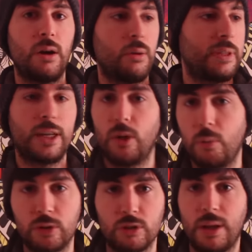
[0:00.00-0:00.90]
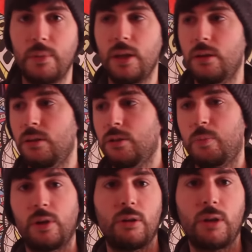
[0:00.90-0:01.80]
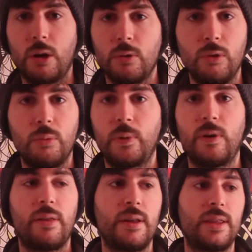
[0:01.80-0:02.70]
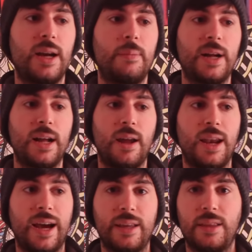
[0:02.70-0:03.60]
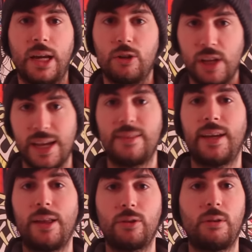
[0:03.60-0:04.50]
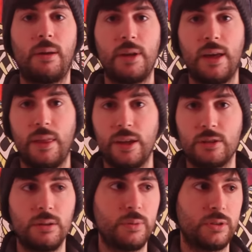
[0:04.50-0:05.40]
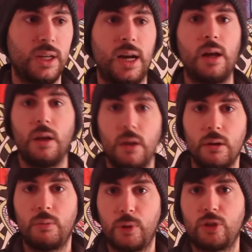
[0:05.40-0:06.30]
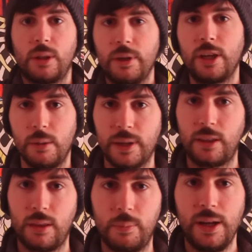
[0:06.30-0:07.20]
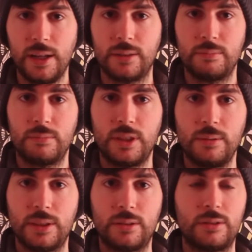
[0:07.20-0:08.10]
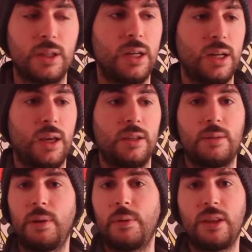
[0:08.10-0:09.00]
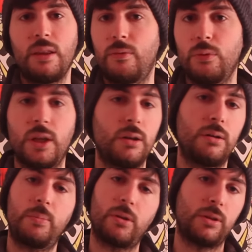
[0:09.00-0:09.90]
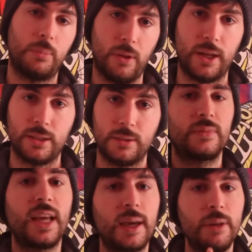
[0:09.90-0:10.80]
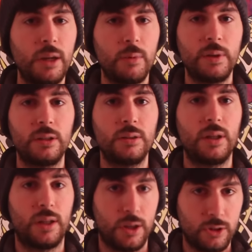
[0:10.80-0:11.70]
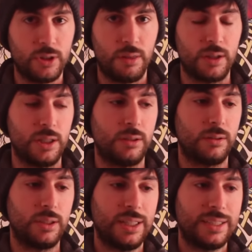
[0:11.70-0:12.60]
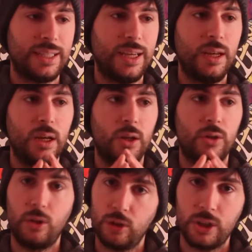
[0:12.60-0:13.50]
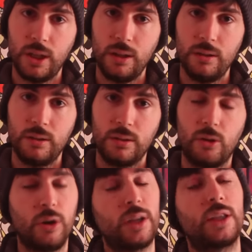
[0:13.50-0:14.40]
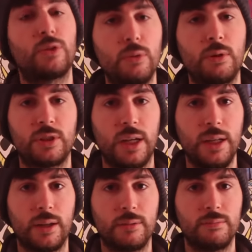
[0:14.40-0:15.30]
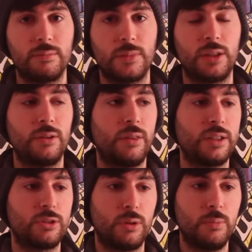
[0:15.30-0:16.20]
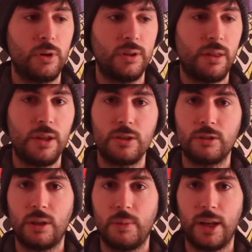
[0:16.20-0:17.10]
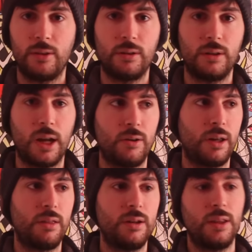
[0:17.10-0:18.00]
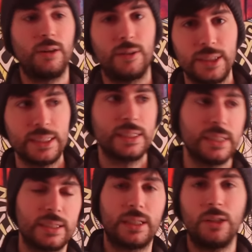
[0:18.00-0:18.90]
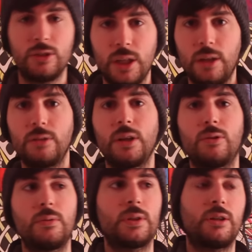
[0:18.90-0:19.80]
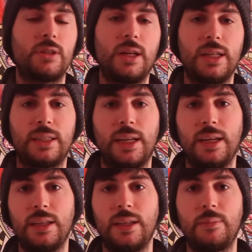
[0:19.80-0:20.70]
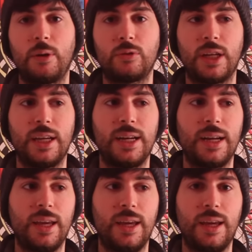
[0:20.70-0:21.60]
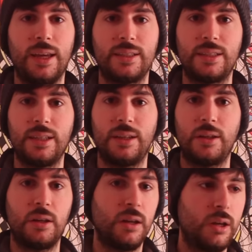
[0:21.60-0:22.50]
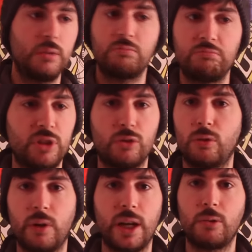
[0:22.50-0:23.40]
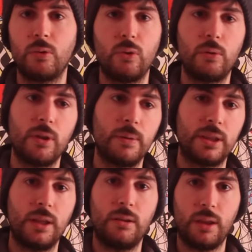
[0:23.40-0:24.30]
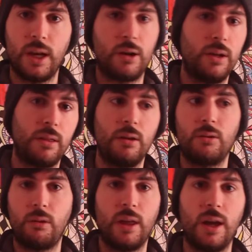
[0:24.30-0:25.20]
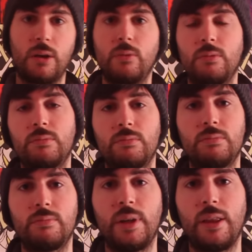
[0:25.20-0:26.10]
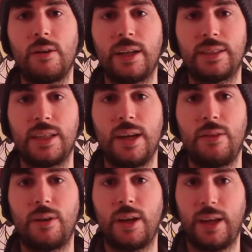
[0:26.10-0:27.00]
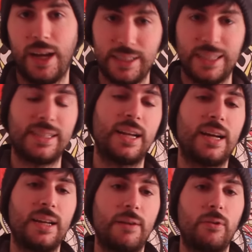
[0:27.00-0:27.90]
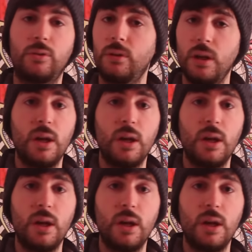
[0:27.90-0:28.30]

comentarlo con vuestros amigos, ponerlo en algún grupo, etcétera, para que la gente que no se haya enterado todavía de esto, pues diga, pues yo también quiero participar, ¿sabes? O sea, que simplemente difundirlo por donde podáis. Y aquí viene el momento en el que yo os necesito, y es que no sé con qué tres cubos salir. Entonces estoy un poco indeciso, estoy mirando la colección y digo, es que no sé con qué cubo quiero salir y tal, y me gustaría que si se os ocurre algún cubo divertido de la colección o de algún vídeo que he enseñado que queráis que salga en la foto,